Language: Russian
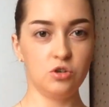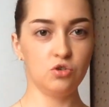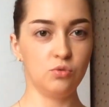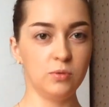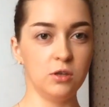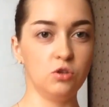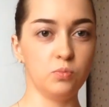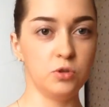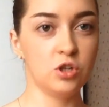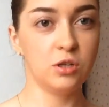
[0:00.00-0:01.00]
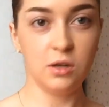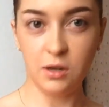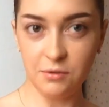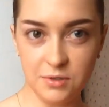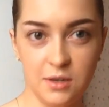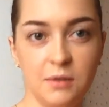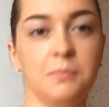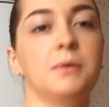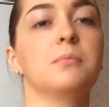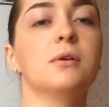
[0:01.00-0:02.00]
а еще у меня юбочка такая вся, я
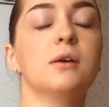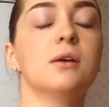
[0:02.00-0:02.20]
прям